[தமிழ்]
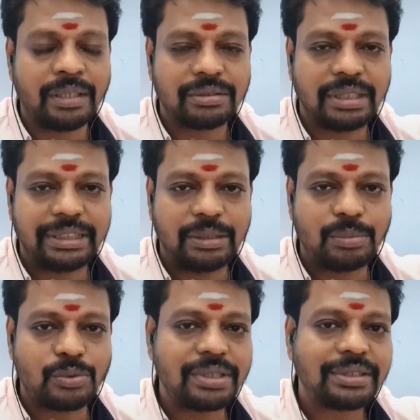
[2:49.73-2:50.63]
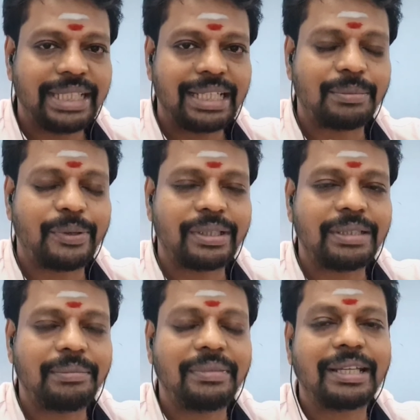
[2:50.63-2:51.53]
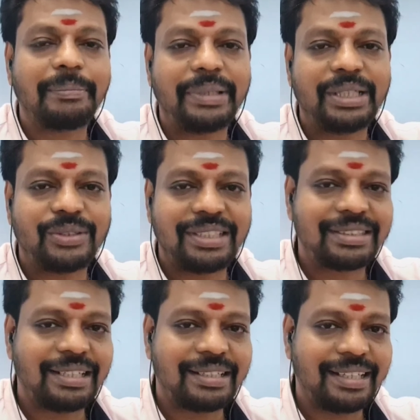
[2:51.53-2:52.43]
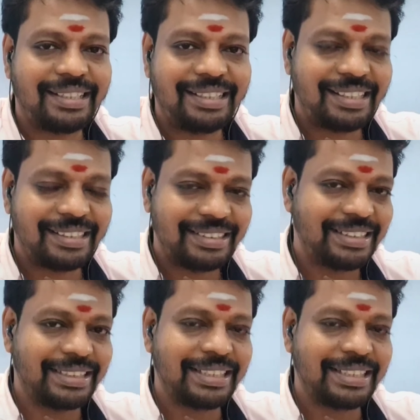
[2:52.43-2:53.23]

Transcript: ஸோ அது மூணு சேரும் பொழுது மிகப்பெரிய ஒரு ரிசல்ட்டாக இருக்கிறது